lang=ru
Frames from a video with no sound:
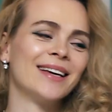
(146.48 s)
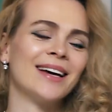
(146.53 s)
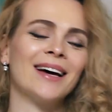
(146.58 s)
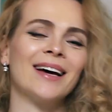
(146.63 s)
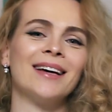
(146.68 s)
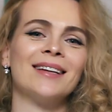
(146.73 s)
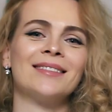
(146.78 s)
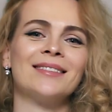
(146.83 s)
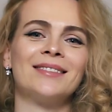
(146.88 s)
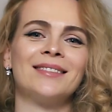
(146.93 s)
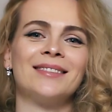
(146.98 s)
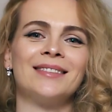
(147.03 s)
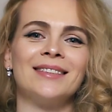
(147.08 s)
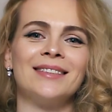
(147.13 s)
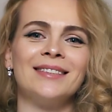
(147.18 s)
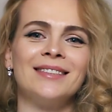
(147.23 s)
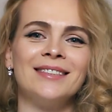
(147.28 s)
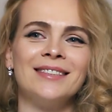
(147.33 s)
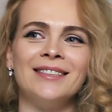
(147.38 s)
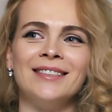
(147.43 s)
я
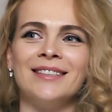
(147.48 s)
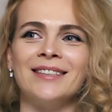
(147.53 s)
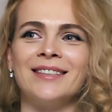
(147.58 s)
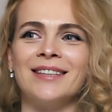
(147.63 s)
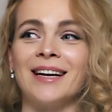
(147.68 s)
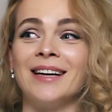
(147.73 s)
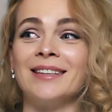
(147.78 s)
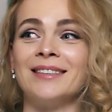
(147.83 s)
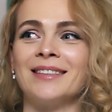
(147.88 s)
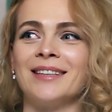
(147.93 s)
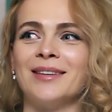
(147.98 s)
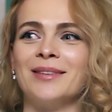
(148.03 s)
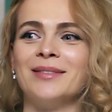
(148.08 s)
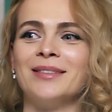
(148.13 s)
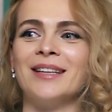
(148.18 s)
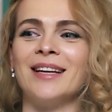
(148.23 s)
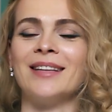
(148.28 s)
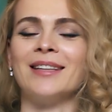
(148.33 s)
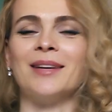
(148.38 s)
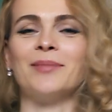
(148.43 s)
среди них, я себя
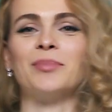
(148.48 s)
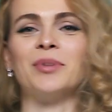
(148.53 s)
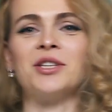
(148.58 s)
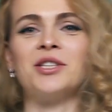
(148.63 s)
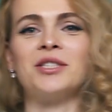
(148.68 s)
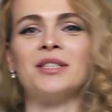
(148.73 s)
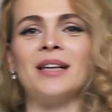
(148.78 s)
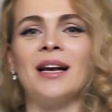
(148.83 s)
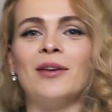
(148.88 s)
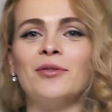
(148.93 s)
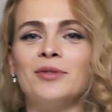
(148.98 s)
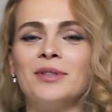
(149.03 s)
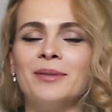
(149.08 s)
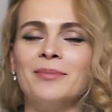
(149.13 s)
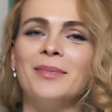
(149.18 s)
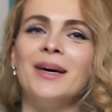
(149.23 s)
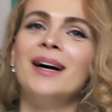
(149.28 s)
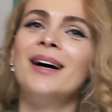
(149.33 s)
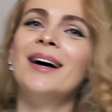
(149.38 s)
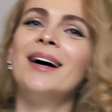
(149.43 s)
иногда причисляю к
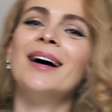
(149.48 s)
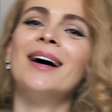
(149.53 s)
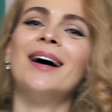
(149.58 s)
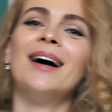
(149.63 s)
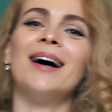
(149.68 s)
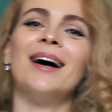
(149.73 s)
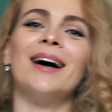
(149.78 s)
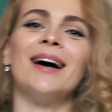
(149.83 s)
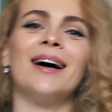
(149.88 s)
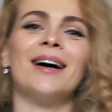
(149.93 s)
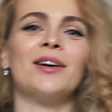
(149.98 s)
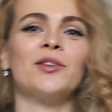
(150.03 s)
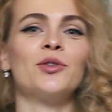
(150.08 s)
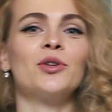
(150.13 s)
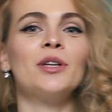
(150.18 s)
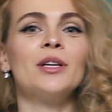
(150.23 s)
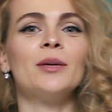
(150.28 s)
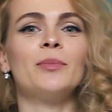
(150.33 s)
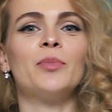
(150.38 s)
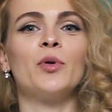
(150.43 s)
ним, а,
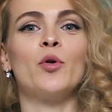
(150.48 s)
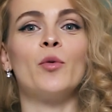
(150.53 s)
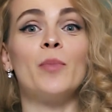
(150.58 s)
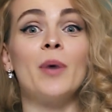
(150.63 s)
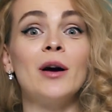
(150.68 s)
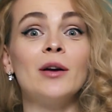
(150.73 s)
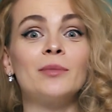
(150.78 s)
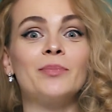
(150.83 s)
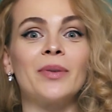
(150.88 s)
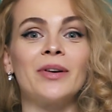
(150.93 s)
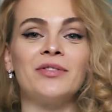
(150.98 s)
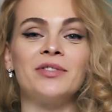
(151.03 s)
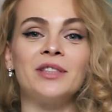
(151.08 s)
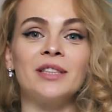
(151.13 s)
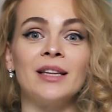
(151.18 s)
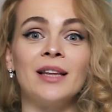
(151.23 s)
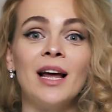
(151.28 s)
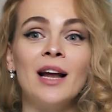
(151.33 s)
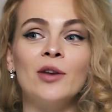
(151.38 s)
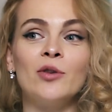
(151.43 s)
которые покупают
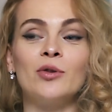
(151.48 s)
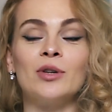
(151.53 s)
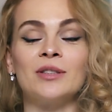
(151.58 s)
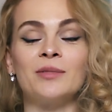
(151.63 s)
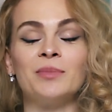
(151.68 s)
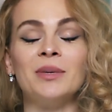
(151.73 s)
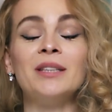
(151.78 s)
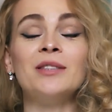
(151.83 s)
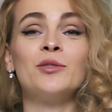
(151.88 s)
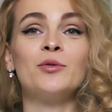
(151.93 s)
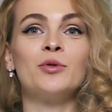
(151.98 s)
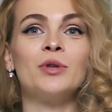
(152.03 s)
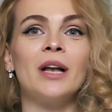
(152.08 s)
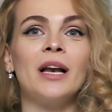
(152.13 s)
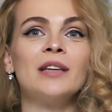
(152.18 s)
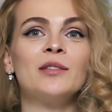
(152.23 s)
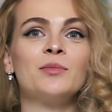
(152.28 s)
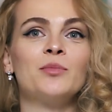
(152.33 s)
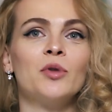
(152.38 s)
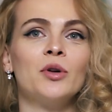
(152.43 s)
профессиональную косметику
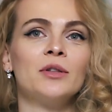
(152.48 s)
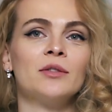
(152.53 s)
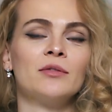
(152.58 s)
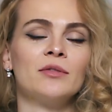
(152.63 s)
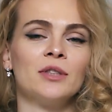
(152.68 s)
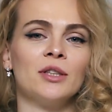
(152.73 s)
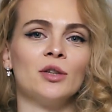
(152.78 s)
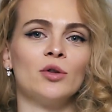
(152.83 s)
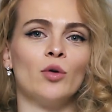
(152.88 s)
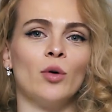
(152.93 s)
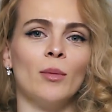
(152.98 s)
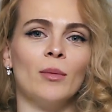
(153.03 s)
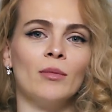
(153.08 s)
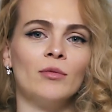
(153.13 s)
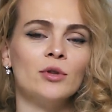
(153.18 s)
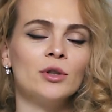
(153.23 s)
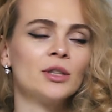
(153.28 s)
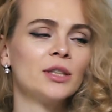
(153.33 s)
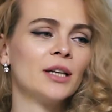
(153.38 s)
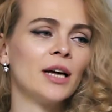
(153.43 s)
для использования дома.
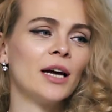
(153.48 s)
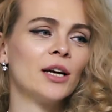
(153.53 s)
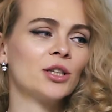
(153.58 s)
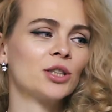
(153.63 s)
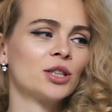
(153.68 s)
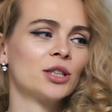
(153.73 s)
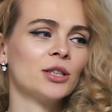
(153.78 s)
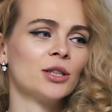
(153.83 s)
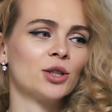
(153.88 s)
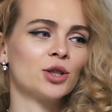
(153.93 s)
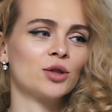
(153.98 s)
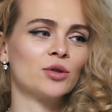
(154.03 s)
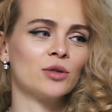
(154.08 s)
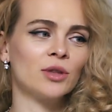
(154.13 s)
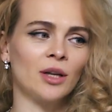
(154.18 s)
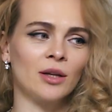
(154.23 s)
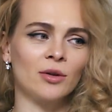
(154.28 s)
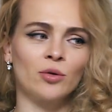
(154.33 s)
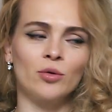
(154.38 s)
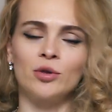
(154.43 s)
Вот я решила, что
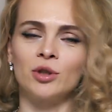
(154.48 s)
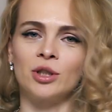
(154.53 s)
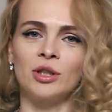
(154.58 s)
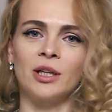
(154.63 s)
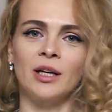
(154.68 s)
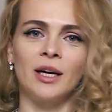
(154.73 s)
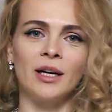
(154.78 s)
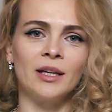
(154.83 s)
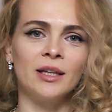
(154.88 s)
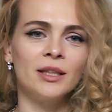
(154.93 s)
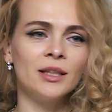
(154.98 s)
я тоже такая